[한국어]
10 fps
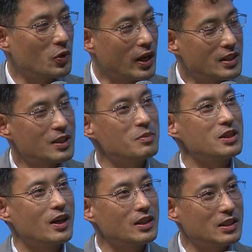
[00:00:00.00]
한참
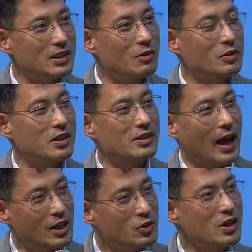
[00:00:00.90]
시간이 지나고 나서
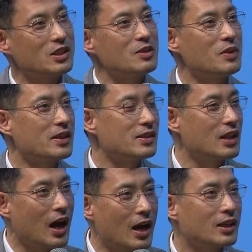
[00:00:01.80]
나중에 끄집어놨을 때 아,